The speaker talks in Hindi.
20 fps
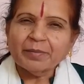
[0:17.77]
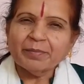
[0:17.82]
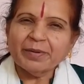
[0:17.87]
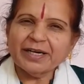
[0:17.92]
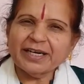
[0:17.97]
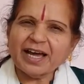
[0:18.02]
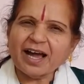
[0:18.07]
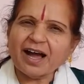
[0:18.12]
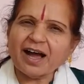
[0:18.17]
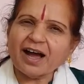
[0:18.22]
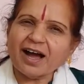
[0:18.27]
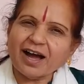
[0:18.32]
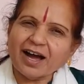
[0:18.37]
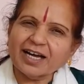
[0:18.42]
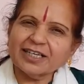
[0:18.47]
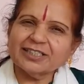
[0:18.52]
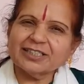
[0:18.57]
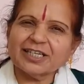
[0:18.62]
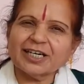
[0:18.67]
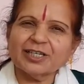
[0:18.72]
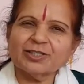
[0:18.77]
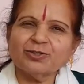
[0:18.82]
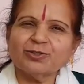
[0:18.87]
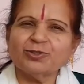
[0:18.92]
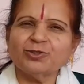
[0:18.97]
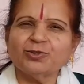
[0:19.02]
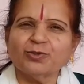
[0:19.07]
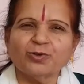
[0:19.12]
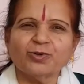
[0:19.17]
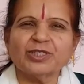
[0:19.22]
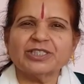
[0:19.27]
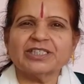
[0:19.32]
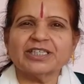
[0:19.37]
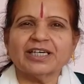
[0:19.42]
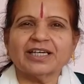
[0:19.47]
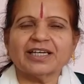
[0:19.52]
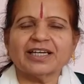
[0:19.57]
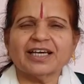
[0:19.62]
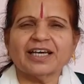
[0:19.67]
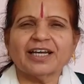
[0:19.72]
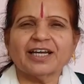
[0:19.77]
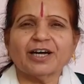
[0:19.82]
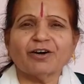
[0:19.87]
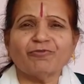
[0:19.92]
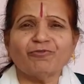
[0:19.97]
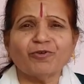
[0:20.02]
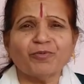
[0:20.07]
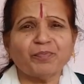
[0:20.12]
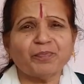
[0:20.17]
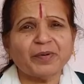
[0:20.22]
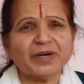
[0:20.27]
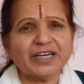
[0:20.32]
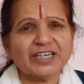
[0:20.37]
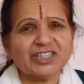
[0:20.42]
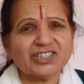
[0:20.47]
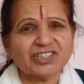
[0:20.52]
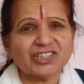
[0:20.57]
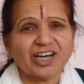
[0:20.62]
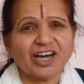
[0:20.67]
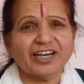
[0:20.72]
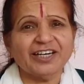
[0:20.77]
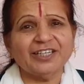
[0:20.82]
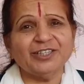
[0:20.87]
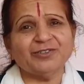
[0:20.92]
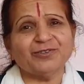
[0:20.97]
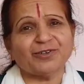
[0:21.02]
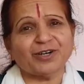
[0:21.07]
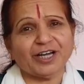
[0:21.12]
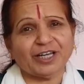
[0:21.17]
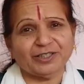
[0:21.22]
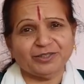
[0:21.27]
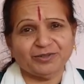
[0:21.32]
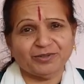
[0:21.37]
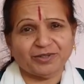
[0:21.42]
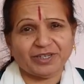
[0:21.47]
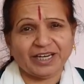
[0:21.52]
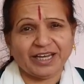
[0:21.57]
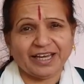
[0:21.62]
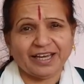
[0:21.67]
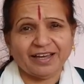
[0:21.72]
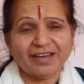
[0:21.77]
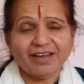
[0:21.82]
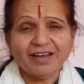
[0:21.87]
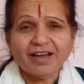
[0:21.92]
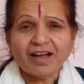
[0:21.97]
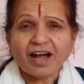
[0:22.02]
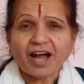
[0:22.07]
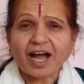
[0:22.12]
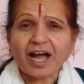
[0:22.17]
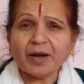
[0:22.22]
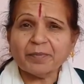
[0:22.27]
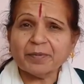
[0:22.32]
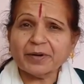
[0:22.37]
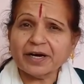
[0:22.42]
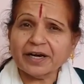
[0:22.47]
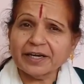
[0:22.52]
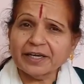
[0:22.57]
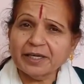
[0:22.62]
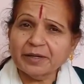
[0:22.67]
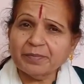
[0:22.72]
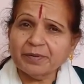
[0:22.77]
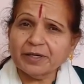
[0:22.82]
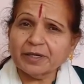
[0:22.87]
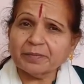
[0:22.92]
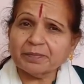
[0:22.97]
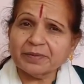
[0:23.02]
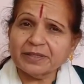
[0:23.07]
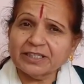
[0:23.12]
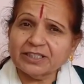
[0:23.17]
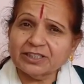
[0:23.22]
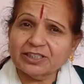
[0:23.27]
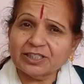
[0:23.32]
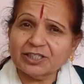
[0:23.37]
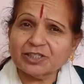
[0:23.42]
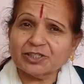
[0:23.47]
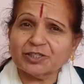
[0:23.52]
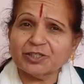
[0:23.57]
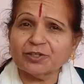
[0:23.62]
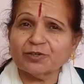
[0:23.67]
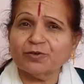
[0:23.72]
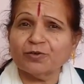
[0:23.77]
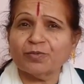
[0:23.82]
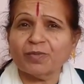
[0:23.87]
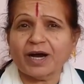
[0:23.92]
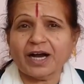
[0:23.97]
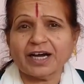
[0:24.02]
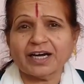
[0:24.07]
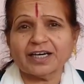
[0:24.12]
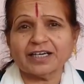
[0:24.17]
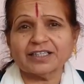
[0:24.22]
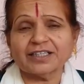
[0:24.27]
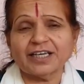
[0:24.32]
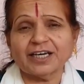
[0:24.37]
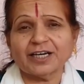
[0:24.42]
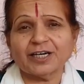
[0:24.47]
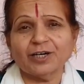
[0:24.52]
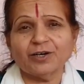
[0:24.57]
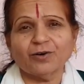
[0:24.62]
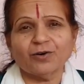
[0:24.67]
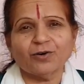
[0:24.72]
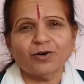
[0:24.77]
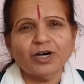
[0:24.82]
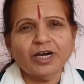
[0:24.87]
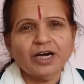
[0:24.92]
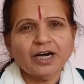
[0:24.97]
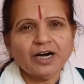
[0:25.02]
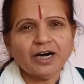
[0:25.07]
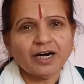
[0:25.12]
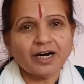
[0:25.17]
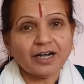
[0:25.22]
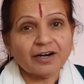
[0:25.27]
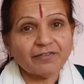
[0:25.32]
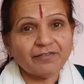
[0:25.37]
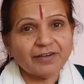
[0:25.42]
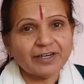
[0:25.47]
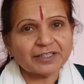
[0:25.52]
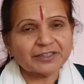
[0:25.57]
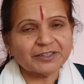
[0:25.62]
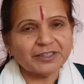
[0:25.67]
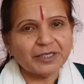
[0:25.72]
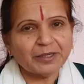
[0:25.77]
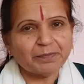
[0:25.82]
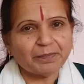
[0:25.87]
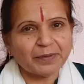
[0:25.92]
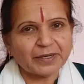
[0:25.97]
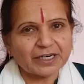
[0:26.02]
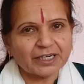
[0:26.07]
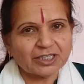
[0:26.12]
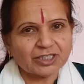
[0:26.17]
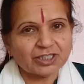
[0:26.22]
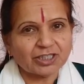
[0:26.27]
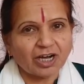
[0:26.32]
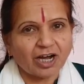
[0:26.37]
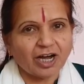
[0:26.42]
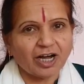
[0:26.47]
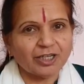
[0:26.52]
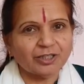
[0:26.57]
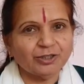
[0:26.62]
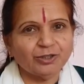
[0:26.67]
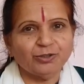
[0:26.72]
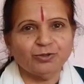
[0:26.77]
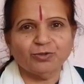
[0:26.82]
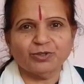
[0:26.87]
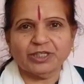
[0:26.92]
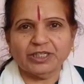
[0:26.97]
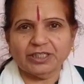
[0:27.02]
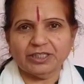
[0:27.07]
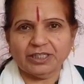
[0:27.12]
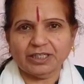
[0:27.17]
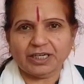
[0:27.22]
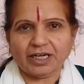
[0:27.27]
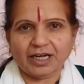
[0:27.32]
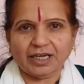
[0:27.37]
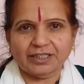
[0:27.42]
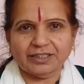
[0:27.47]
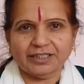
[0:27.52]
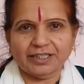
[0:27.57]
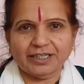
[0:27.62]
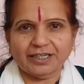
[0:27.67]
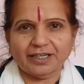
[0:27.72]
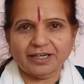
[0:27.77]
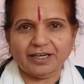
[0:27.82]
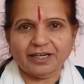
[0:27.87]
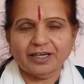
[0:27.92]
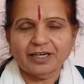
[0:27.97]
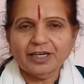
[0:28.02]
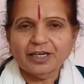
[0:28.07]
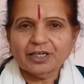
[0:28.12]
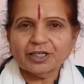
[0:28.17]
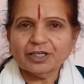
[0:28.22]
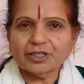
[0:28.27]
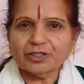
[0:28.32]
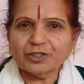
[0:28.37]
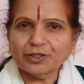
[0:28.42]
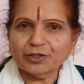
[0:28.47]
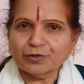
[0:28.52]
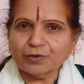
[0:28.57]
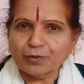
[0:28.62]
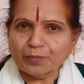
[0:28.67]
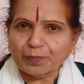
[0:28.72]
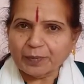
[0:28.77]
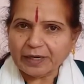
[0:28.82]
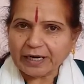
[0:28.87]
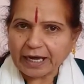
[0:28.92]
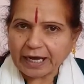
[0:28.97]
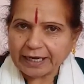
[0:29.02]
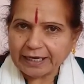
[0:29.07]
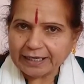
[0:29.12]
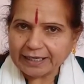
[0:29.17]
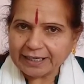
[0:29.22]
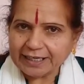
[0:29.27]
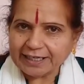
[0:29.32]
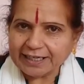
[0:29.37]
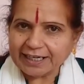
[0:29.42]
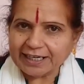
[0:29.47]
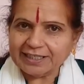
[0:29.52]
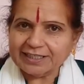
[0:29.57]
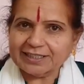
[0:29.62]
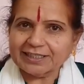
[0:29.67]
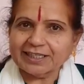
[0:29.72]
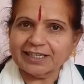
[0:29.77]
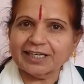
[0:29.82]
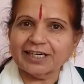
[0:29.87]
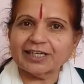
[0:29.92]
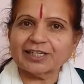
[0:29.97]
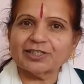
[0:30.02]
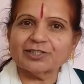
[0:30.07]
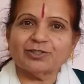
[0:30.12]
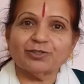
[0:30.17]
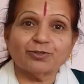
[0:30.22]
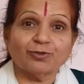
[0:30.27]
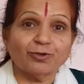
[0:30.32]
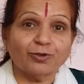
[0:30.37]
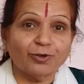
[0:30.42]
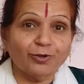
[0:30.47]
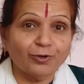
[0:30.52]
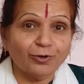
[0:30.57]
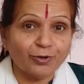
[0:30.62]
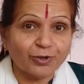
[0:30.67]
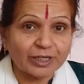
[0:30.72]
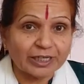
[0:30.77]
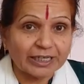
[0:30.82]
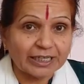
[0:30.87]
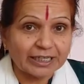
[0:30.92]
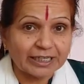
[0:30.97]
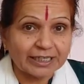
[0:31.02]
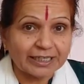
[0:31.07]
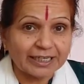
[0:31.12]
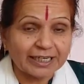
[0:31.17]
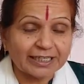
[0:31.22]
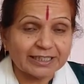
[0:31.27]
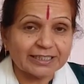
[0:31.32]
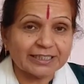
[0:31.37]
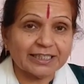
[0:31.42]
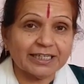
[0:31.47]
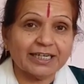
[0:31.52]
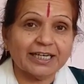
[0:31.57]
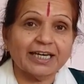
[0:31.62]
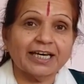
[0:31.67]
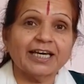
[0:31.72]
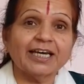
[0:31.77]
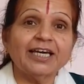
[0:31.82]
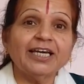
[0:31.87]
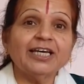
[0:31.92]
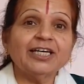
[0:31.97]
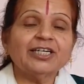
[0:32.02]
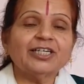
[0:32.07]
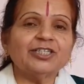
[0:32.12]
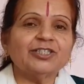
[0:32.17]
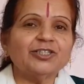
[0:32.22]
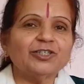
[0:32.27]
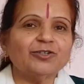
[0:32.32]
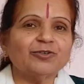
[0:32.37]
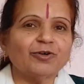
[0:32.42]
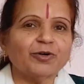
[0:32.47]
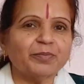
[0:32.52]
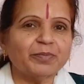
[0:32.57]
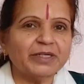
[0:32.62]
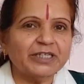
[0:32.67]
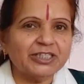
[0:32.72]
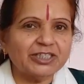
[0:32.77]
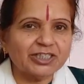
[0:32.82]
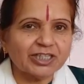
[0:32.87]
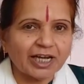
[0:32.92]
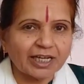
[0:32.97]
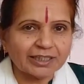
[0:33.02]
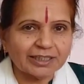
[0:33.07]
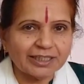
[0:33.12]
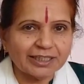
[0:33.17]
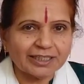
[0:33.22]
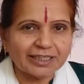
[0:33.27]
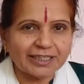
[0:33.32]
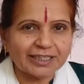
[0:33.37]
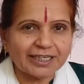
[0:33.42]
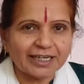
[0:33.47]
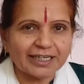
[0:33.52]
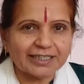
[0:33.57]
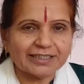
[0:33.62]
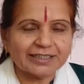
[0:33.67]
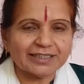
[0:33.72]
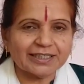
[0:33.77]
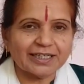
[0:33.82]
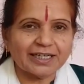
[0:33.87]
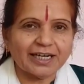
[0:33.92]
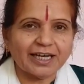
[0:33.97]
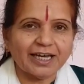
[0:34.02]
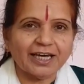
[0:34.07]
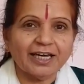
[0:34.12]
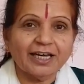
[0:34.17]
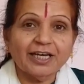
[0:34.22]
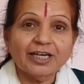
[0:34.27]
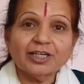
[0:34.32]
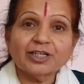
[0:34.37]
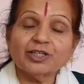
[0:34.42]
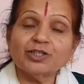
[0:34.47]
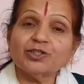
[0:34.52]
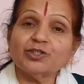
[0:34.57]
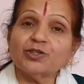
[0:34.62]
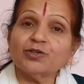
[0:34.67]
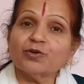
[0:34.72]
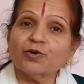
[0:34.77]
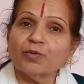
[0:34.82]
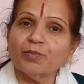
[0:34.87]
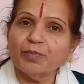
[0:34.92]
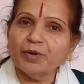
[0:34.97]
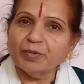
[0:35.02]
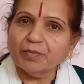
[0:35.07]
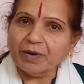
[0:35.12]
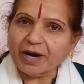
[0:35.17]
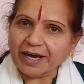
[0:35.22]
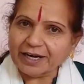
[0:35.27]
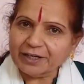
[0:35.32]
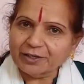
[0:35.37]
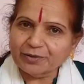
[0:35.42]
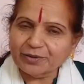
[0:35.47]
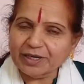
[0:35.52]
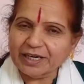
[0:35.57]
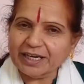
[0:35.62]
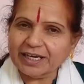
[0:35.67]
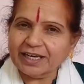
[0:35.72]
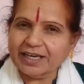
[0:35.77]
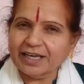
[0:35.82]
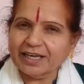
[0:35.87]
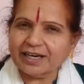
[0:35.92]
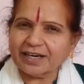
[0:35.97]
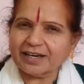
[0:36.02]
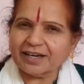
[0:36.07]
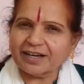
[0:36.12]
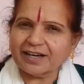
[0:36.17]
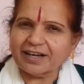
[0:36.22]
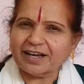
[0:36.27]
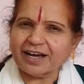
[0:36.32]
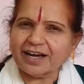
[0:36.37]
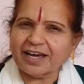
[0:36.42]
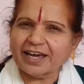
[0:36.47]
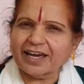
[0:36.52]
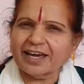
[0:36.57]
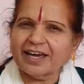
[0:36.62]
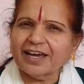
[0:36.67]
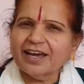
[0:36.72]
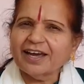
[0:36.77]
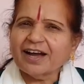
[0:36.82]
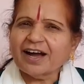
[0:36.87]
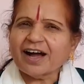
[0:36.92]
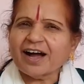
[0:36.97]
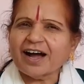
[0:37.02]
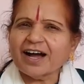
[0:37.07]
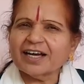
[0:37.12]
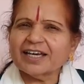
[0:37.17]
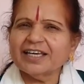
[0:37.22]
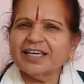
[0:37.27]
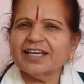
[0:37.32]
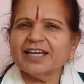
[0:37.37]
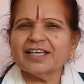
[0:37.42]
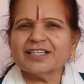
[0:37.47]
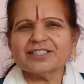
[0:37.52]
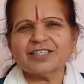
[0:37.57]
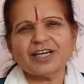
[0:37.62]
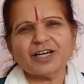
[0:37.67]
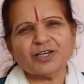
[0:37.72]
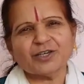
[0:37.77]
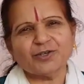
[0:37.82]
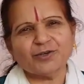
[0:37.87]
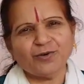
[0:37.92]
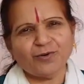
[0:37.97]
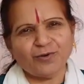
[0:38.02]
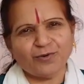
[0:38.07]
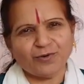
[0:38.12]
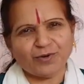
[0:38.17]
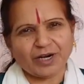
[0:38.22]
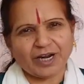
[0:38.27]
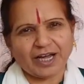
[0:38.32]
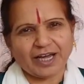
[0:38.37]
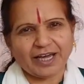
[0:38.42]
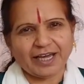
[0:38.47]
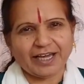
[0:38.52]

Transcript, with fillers: बेटा आज का जो दौर चल रहा है ना वो परेशानियों का दौर है आप कहीं भी अपनी दृष्टि घुमाकर देख लो हर व्यक्ति परेशान दुखी दिखाई देगा किसी को पढ़ाई की टेंशन है किसी को नौकरी की टेंशन है किसी को अपनी शादी की टेंशन है किसी को बीमारियों ने घेर रखा है आखिर ऐसा क्यों हो रहा